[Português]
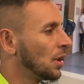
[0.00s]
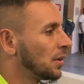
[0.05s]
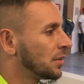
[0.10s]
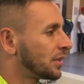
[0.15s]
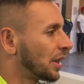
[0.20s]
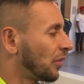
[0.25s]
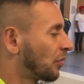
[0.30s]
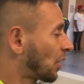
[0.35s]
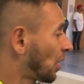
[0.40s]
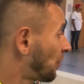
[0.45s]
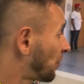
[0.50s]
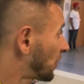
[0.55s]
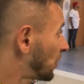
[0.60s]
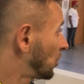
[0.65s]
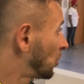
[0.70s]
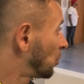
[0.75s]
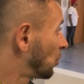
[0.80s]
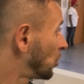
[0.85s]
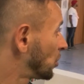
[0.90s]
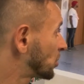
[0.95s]
sem ficar
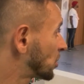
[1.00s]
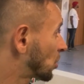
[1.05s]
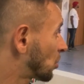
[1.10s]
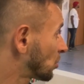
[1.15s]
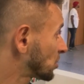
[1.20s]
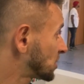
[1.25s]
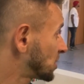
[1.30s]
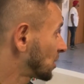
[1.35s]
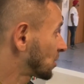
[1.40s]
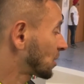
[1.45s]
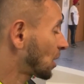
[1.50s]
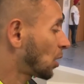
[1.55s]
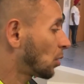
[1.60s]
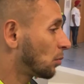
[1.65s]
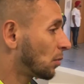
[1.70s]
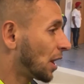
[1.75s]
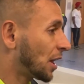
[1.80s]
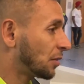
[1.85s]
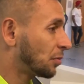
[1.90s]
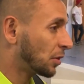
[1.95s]
falando muito, concentrar no
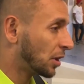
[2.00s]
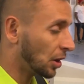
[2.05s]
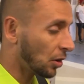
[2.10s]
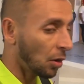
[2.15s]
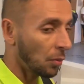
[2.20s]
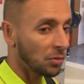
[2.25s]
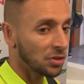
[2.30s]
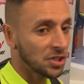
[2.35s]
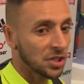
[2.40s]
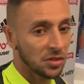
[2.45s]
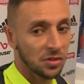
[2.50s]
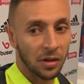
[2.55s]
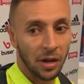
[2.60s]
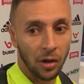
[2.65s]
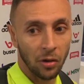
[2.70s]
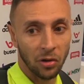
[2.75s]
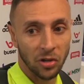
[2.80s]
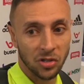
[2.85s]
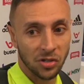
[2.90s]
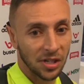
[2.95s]
máximo, que como vocês viram
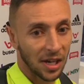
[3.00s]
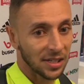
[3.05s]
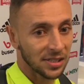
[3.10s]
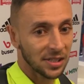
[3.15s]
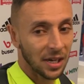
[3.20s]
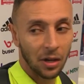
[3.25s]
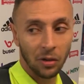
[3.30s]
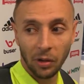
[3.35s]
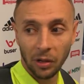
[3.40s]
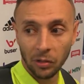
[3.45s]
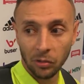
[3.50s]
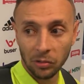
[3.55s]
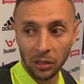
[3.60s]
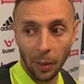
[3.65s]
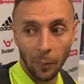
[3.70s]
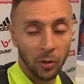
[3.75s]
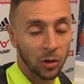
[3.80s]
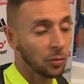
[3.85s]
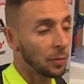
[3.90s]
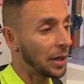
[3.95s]
aí hoje, o CSA não está
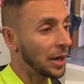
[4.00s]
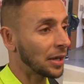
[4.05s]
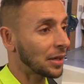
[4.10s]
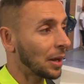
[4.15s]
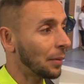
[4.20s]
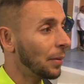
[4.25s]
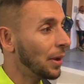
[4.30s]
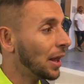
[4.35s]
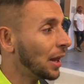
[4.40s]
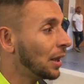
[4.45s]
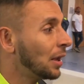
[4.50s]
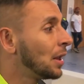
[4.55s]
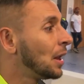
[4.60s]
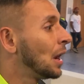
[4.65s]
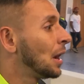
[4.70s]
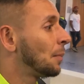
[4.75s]
muito bem na tabela,